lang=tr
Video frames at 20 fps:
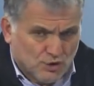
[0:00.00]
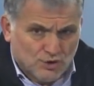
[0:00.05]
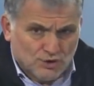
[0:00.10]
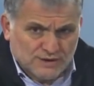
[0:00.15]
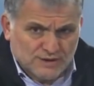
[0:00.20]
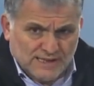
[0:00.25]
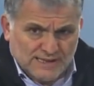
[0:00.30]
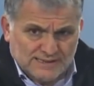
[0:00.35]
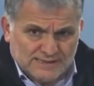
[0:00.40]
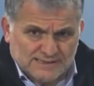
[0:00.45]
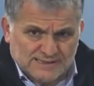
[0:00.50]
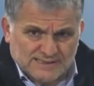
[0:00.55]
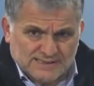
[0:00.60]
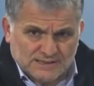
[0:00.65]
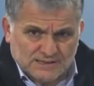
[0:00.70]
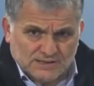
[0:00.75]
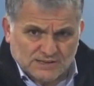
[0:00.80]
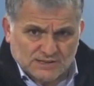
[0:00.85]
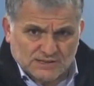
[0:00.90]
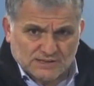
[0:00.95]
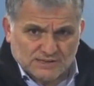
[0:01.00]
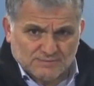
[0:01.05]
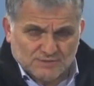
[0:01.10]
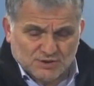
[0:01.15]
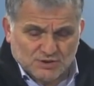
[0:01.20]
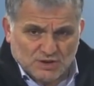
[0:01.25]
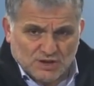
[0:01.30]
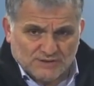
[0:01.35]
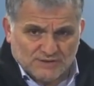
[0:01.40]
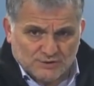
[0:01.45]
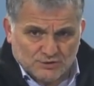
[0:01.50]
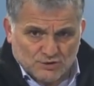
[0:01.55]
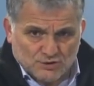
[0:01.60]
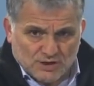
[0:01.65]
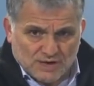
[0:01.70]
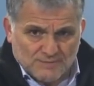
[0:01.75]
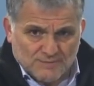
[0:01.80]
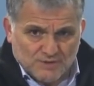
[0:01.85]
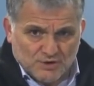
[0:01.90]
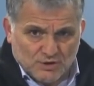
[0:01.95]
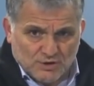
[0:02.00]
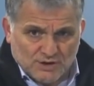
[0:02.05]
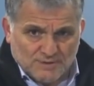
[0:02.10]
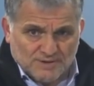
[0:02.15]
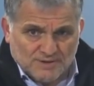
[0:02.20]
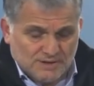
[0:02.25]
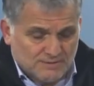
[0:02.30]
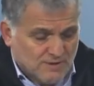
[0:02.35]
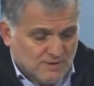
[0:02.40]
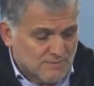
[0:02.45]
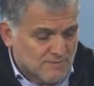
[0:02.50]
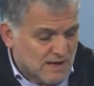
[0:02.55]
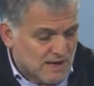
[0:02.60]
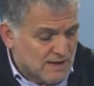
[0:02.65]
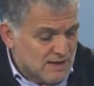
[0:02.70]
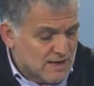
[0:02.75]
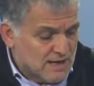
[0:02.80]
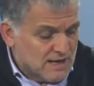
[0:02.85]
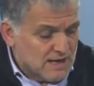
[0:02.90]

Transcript: Orada yazısı çıktı mı şu anda çok emin olamadım ama